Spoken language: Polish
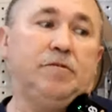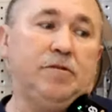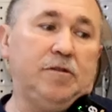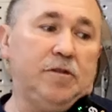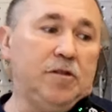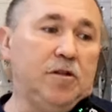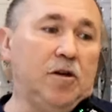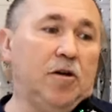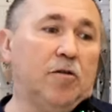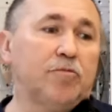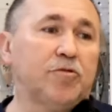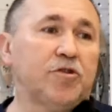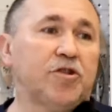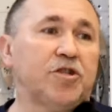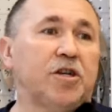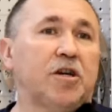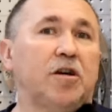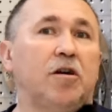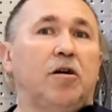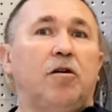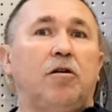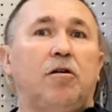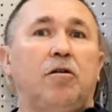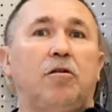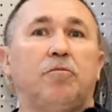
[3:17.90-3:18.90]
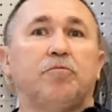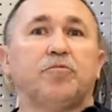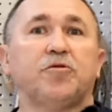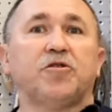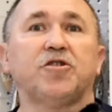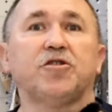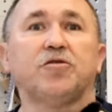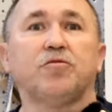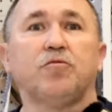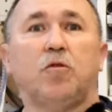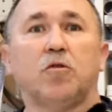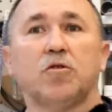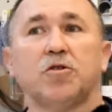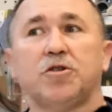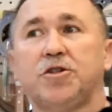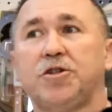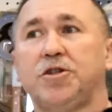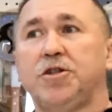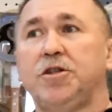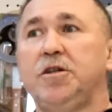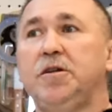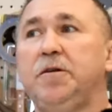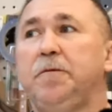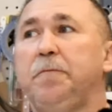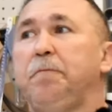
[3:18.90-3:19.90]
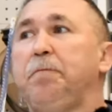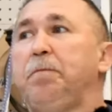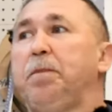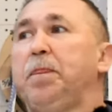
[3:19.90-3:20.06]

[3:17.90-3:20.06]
i dobrze o przyszłości